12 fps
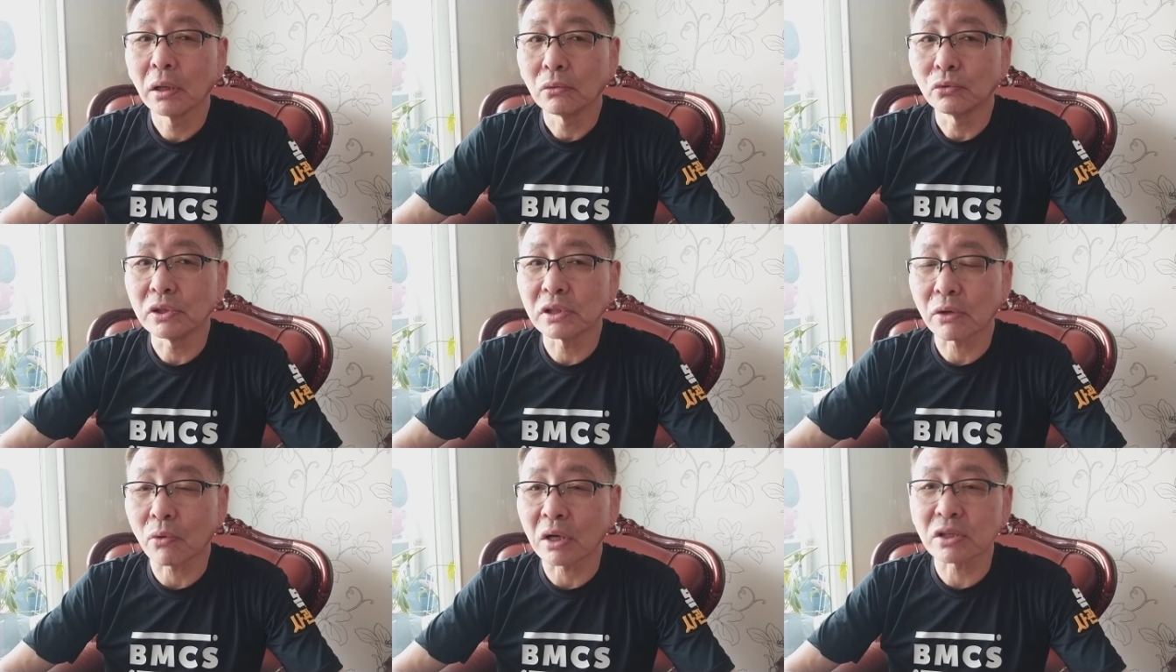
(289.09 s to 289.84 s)
우리
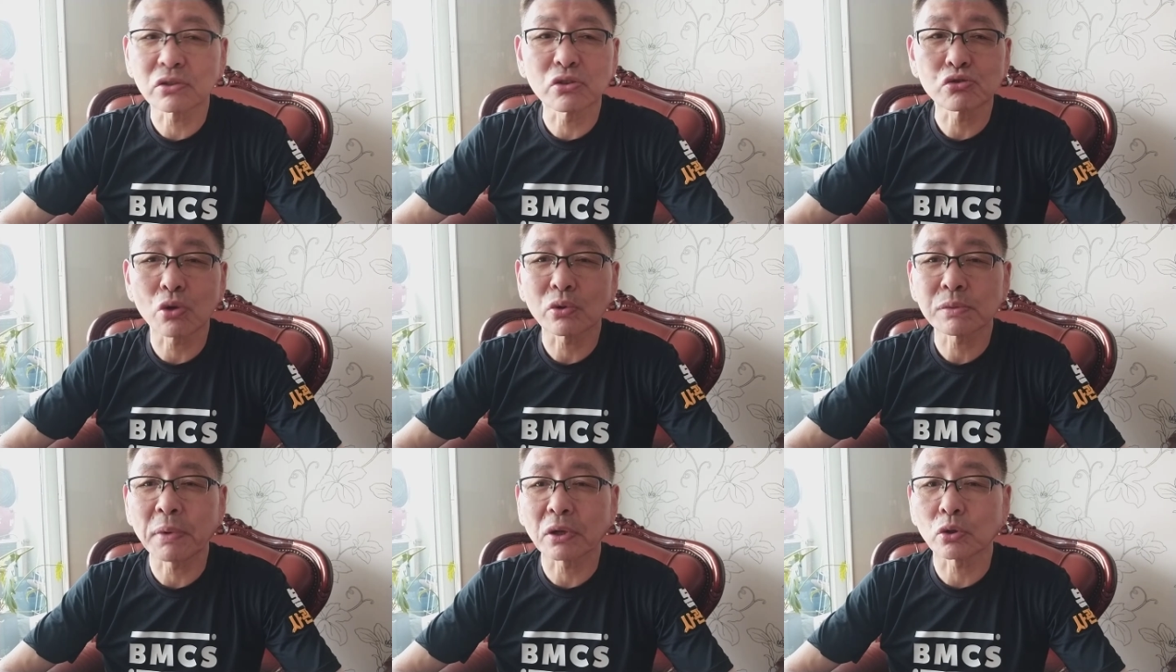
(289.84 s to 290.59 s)
이제 곽기성 선수하고
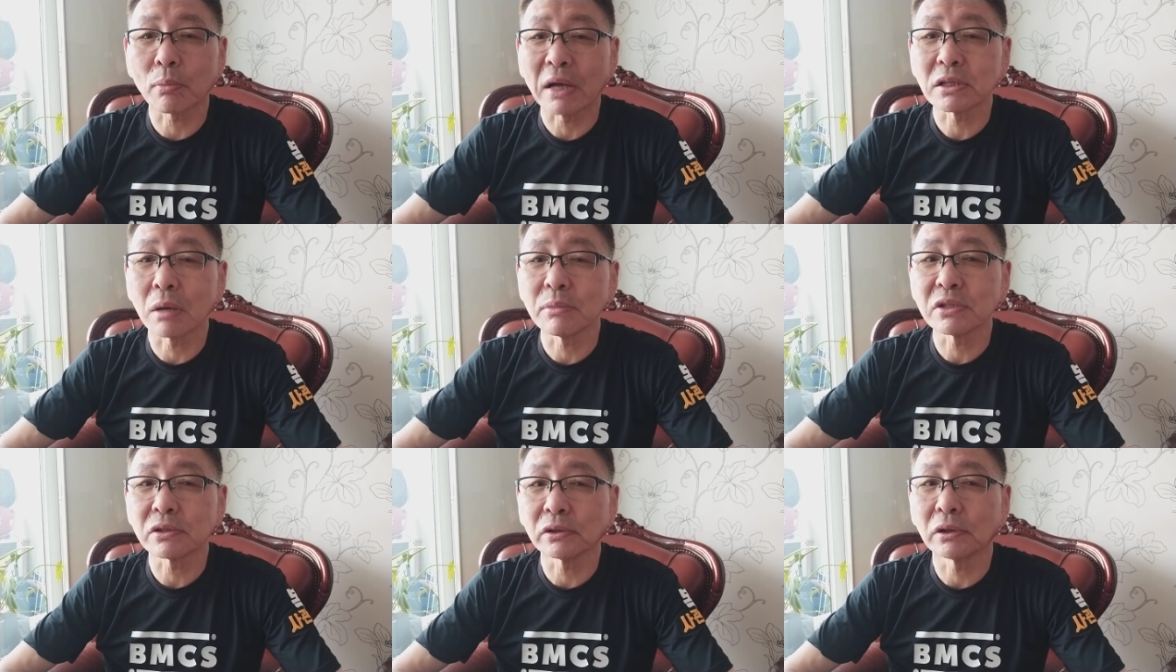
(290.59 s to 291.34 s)
스파링도 많이
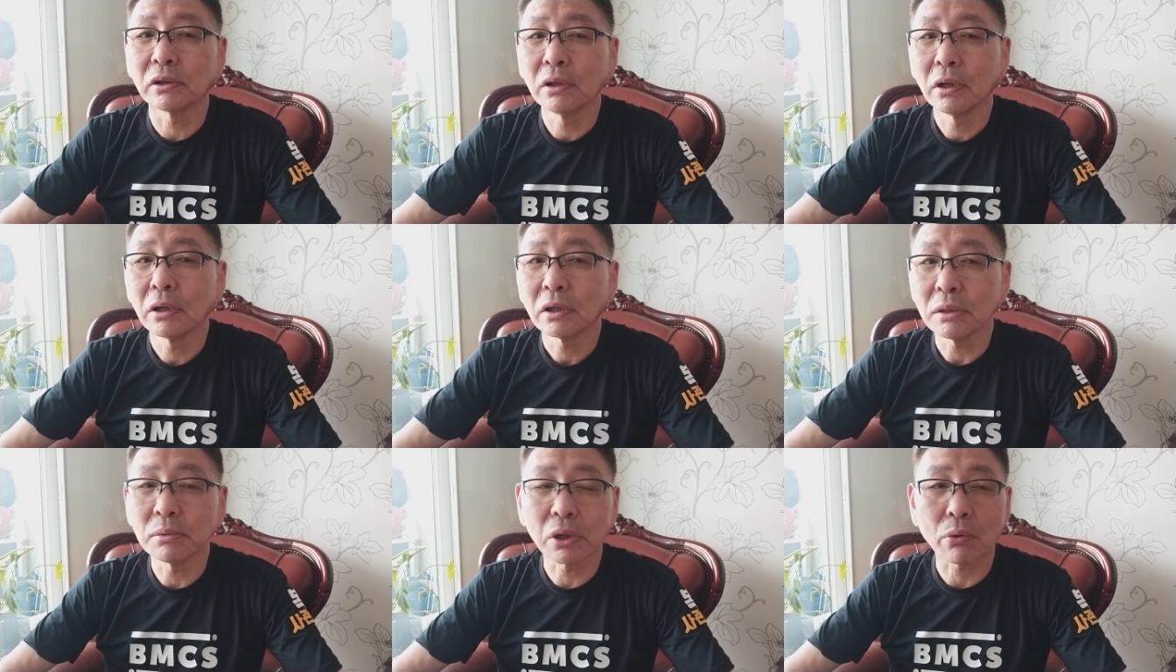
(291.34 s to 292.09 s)
하면서
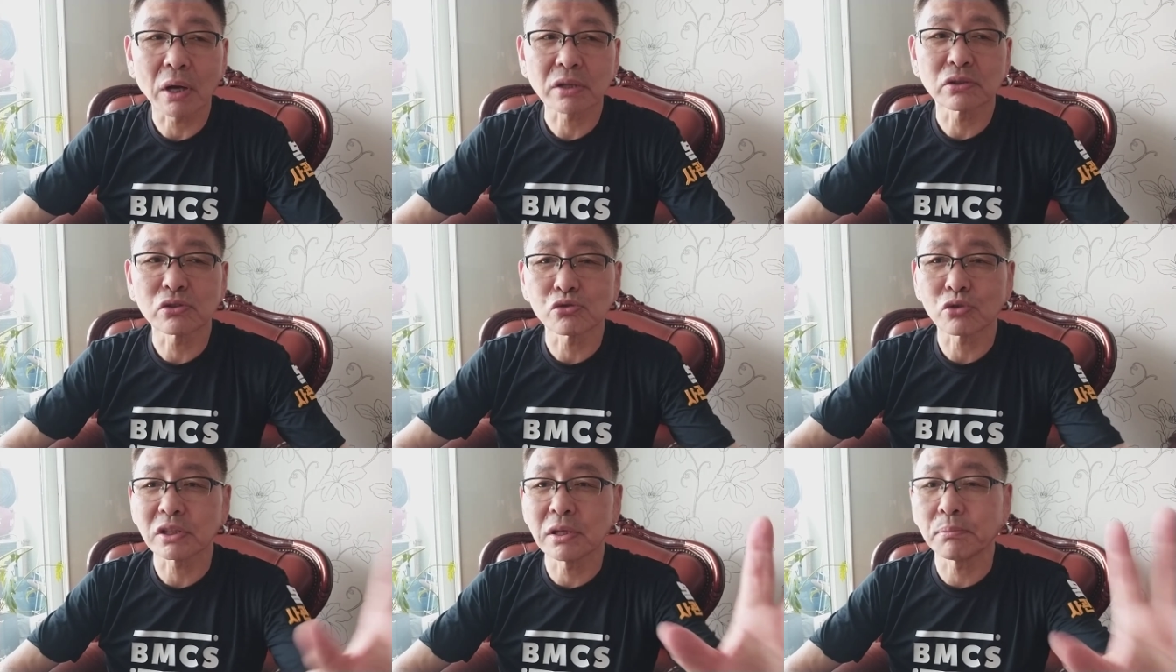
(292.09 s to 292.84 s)
이번에 곽기성
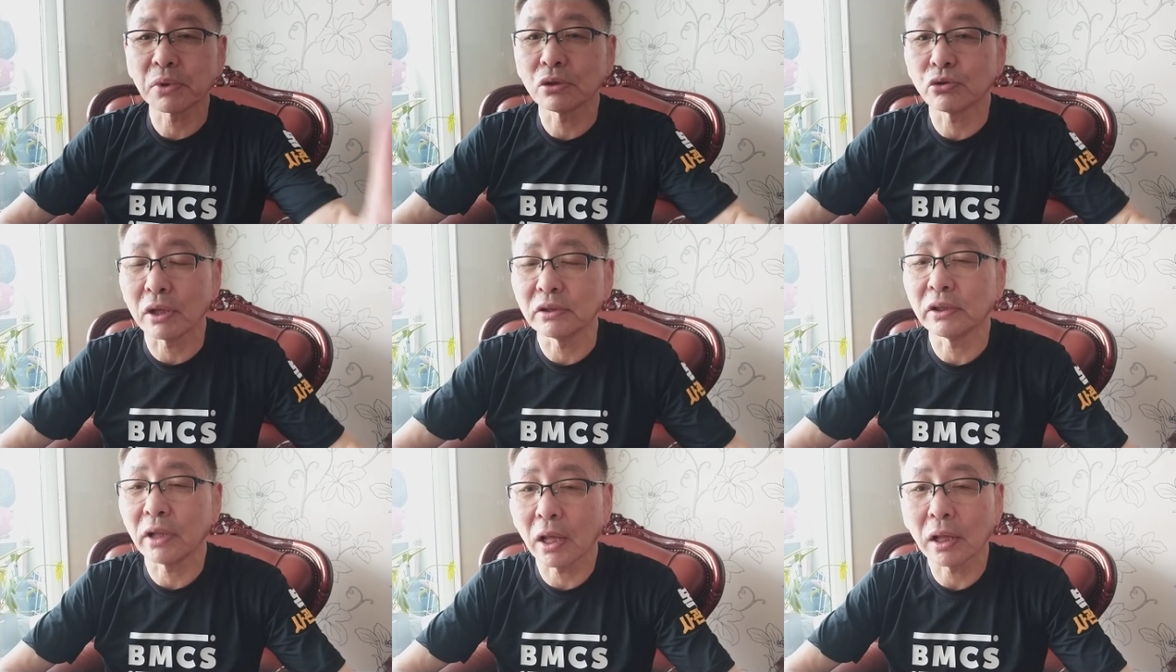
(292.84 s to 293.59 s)
선수가 챔피언이
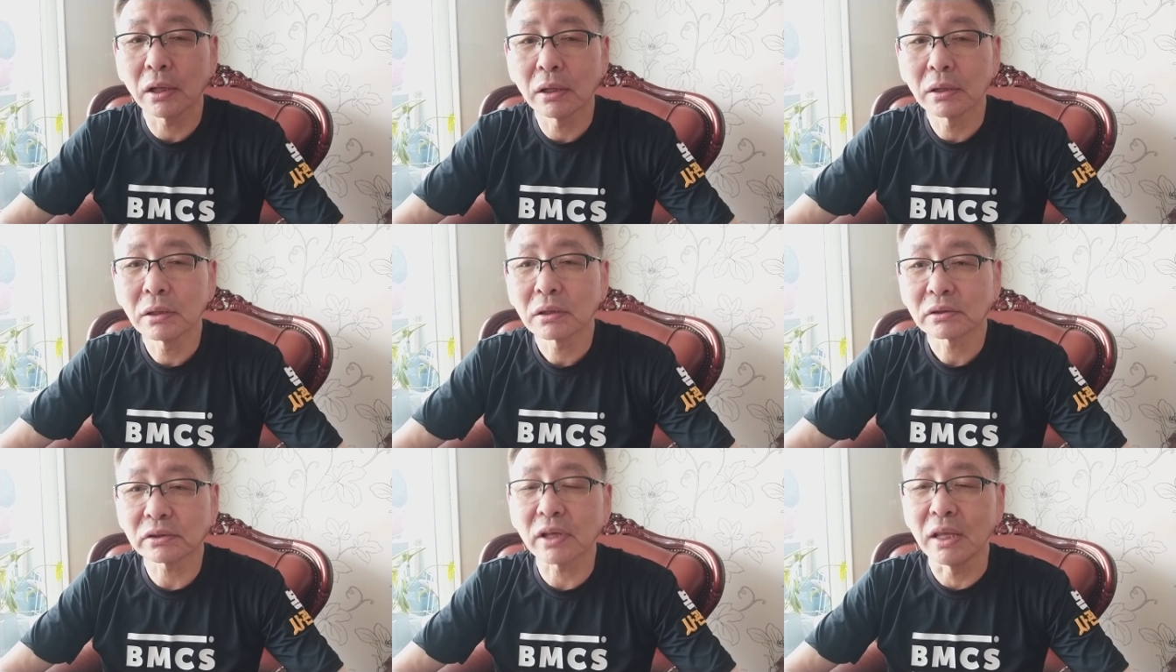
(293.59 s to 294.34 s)
되는데
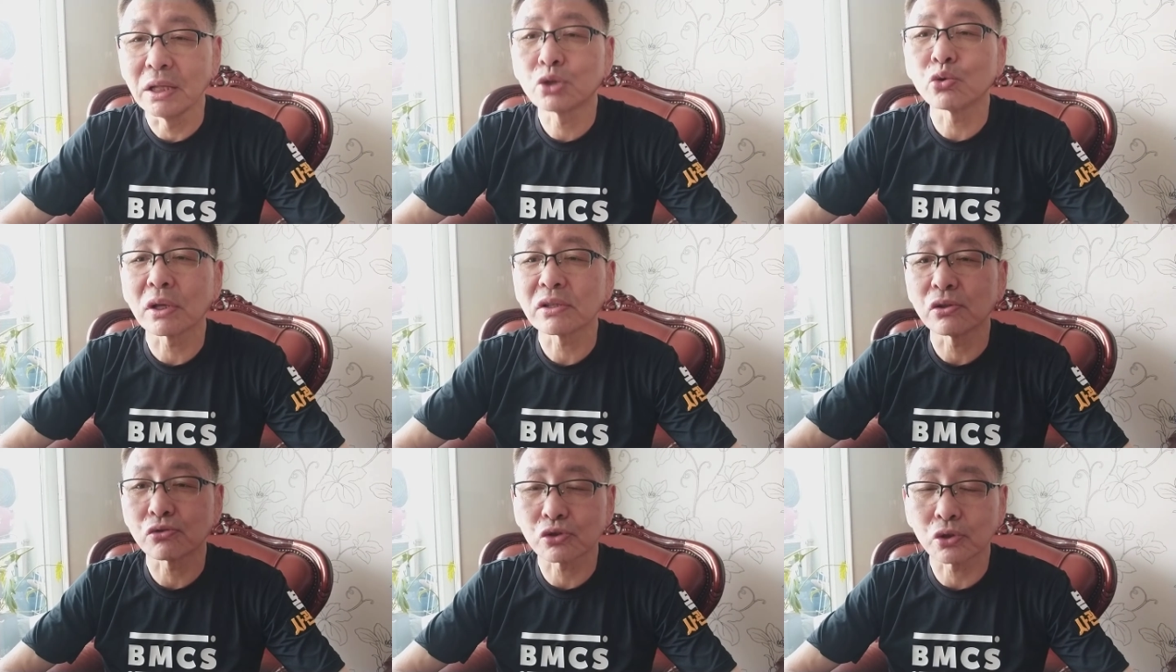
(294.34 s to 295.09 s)
크게 일조한
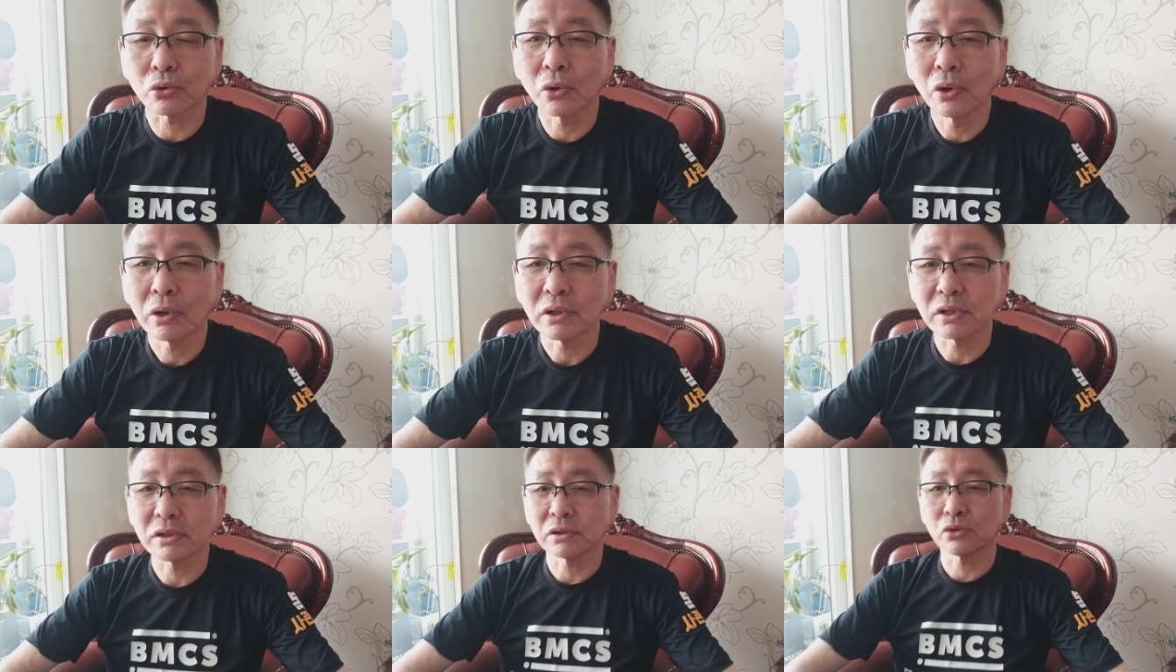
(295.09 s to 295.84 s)
선수죠.
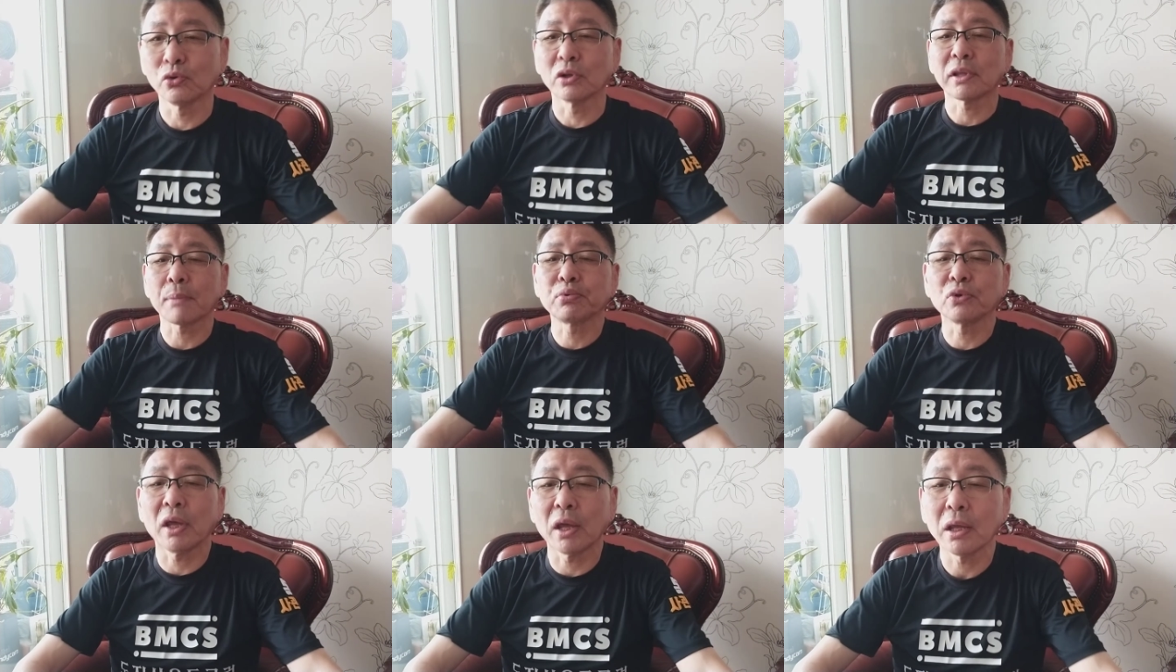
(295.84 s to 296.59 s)
그래서 그 수원
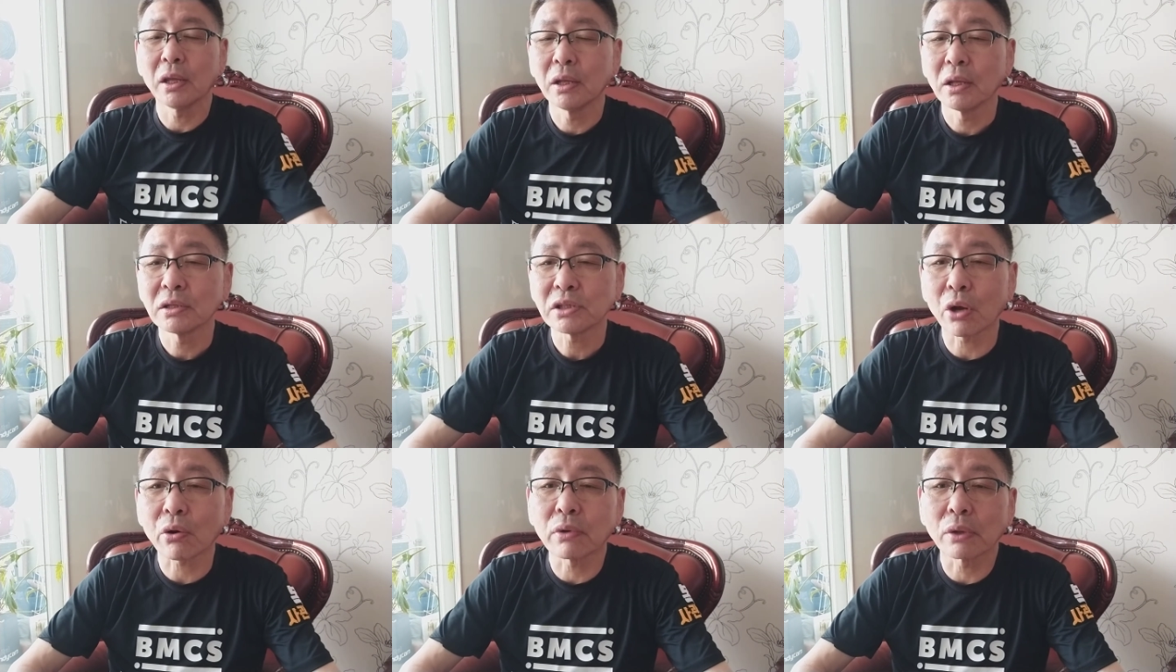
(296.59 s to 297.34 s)
태풍의
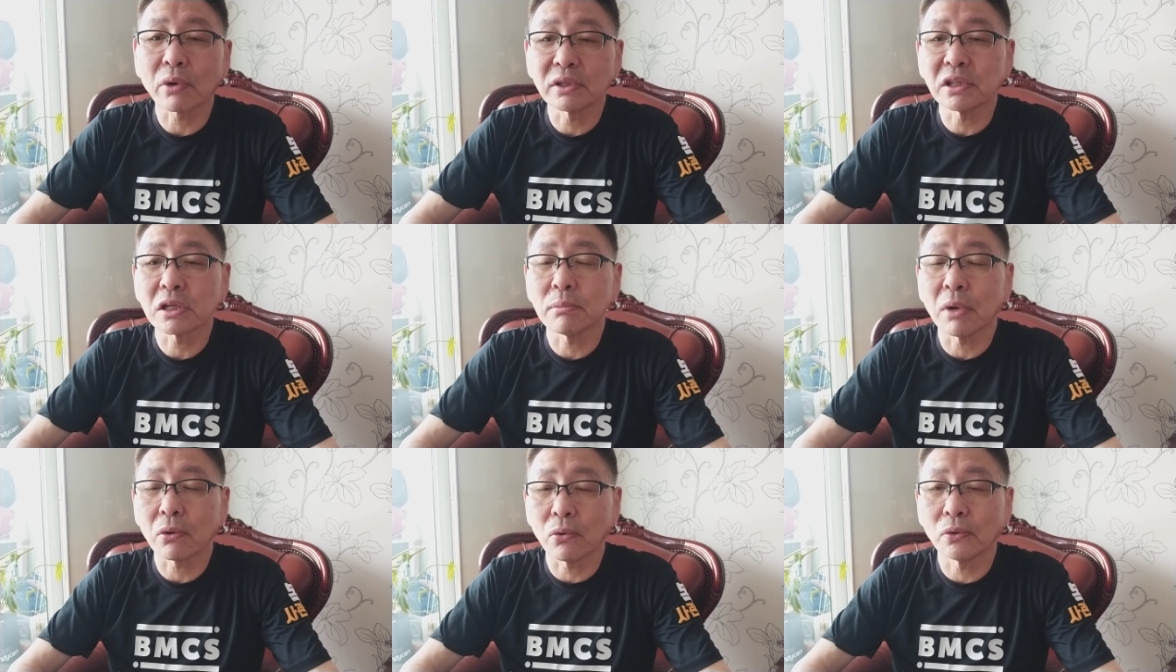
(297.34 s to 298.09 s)
새록환
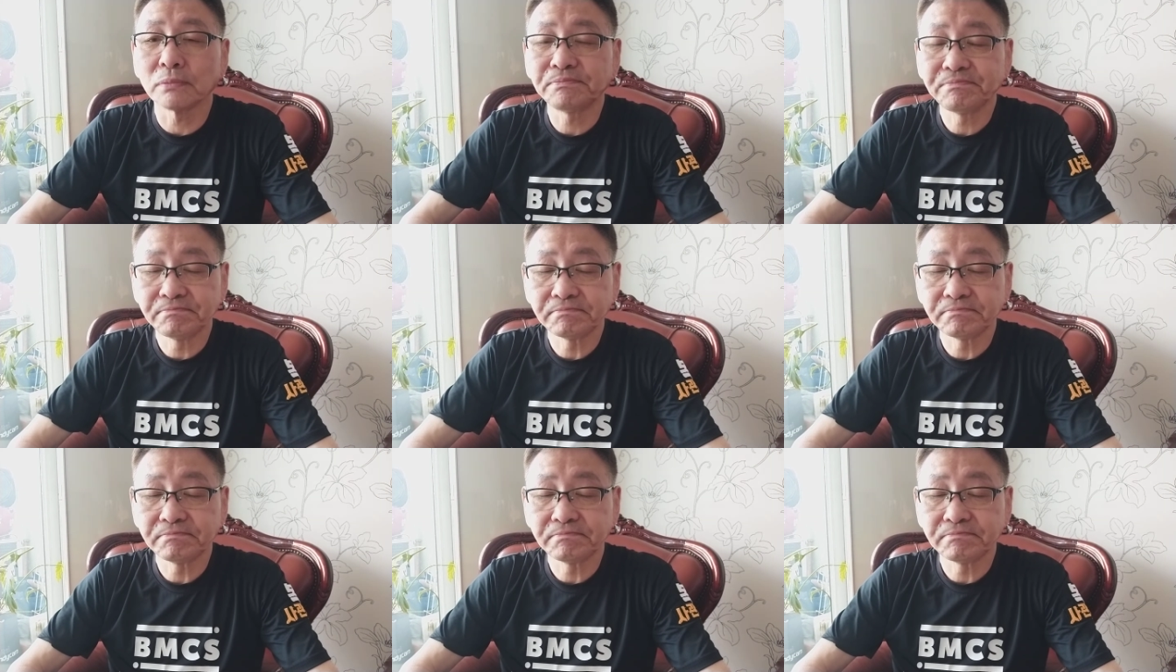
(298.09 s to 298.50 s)
관장님하고